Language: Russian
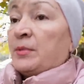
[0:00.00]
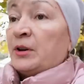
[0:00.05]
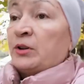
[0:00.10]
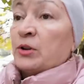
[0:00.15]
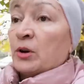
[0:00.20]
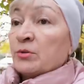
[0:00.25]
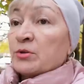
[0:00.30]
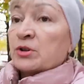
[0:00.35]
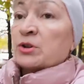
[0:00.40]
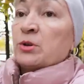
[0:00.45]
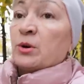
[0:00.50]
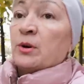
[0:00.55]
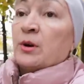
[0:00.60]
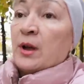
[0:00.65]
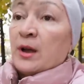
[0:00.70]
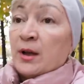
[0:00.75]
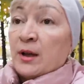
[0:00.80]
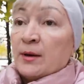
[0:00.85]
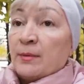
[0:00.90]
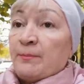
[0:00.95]
При том,
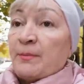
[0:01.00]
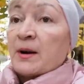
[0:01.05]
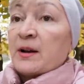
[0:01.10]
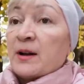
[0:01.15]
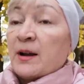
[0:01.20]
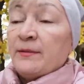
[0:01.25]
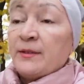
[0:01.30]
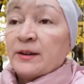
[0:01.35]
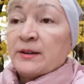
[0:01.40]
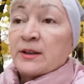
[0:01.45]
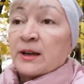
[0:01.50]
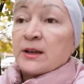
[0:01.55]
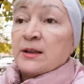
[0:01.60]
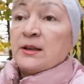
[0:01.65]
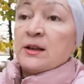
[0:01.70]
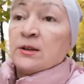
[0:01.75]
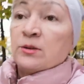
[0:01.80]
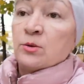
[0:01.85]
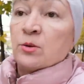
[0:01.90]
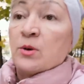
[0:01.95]
что пока ветра
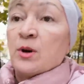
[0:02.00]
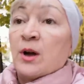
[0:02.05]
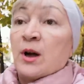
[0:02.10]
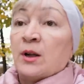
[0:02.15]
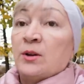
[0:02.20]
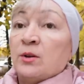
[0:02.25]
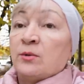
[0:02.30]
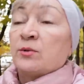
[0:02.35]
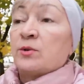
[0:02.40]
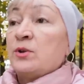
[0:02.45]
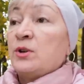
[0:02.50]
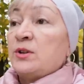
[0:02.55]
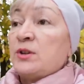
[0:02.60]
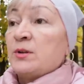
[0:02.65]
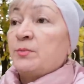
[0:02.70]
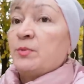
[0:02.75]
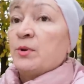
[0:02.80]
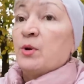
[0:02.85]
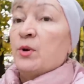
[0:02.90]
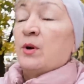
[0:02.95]
нету, оно вроде
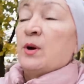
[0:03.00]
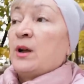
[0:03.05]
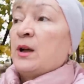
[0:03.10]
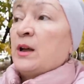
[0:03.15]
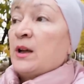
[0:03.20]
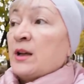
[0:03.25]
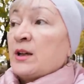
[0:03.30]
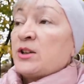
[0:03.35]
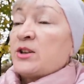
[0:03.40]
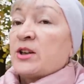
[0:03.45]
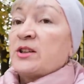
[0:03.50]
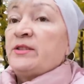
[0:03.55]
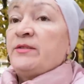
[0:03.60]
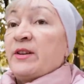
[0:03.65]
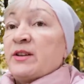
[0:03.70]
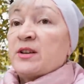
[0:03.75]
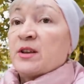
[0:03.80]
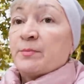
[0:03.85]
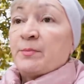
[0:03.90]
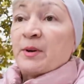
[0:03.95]
тепло. Сейчас
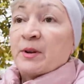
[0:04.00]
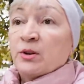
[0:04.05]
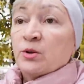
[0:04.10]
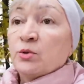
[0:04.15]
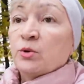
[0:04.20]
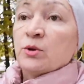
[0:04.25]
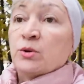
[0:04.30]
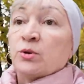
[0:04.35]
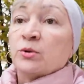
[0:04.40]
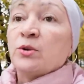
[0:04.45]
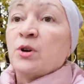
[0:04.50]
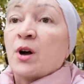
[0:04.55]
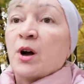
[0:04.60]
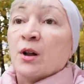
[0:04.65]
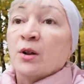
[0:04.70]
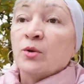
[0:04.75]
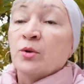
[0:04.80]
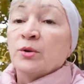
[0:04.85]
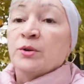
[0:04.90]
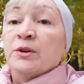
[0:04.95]
ветер подует, он
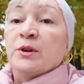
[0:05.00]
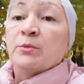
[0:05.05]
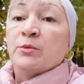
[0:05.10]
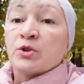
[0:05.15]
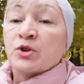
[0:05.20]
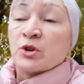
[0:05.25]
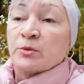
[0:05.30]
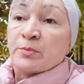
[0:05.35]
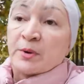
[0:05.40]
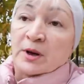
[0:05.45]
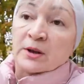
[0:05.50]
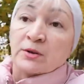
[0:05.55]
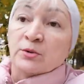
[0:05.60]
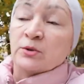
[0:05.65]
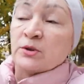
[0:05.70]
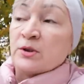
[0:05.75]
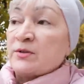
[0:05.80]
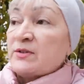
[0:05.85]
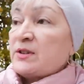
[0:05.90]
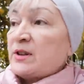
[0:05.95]
холодный, может
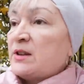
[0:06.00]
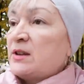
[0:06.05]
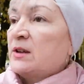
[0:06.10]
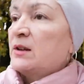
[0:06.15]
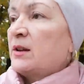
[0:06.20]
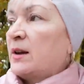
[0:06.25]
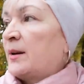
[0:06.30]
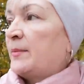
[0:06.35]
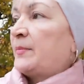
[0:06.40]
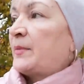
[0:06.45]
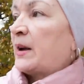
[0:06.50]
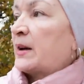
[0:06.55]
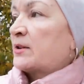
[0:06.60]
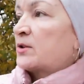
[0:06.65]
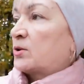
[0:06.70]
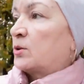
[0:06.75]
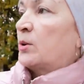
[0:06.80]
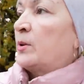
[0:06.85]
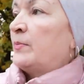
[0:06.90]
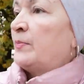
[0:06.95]
продуть и все дела. Так
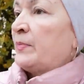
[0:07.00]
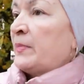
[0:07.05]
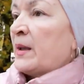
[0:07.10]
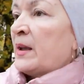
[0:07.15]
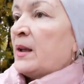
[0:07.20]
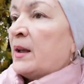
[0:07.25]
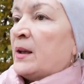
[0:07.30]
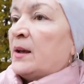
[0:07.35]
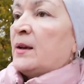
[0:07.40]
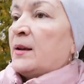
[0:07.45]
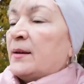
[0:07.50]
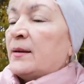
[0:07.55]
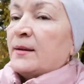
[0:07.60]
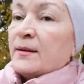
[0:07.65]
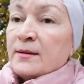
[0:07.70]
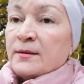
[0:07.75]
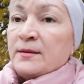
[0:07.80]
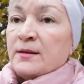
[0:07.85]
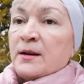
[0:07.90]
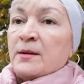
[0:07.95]
что
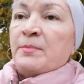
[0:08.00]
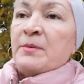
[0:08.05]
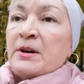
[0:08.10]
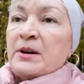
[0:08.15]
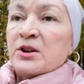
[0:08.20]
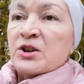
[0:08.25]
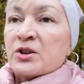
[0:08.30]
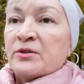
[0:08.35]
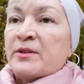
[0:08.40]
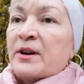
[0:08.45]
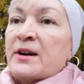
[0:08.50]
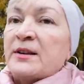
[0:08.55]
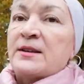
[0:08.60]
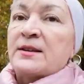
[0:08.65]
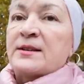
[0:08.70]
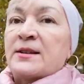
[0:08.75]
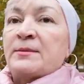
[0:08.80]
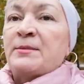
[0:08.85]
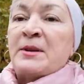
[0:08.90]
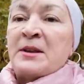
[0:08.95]
не
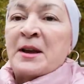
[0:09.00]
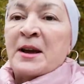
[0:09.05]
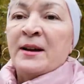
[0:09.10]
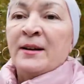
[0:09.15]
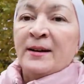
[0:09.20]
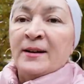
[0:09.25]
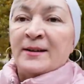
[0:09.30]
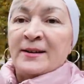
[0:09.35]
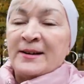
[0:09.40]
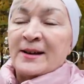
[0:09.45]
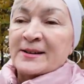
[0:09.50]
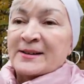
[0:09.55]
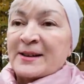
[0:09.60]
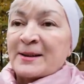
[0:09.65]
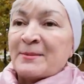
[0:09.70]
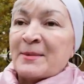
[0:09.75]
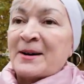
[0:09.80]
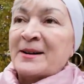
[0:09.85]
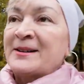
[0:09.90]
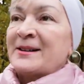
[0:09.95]
переживайте за меня, я
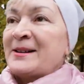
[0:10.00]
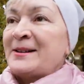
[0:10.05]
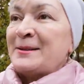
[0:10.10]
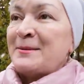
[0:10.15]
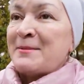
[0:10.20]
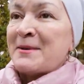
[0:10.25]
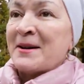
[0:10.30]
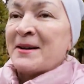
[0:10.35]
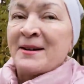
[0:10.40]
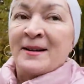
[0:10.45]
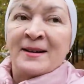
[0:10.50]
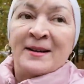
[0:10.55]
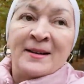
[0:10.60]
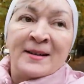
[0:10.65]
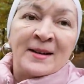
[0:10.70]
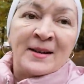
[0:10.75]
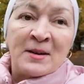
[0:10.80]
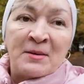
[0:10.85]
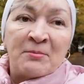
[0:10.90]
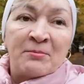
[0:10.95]
сама за себя
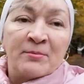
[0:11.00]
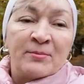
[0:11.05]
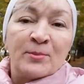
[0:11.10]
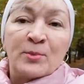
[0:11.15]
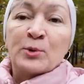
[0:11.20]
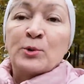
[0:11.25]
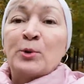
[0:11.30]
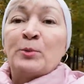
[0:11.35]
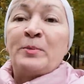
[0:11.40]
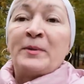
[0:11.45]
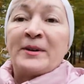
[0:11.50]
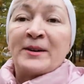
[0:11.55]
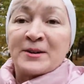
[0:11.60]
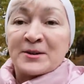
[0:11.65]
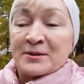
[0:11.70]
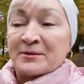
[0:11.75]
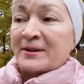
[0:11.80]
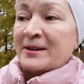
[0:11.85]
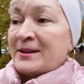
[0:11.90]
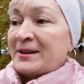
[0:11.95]
буду
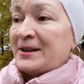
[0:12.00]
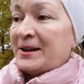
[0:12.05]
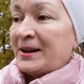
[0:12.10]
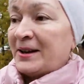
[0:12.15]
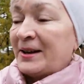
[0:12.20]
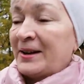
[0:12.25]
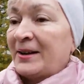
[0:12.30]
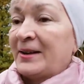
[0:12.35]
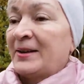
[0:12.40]
переживать.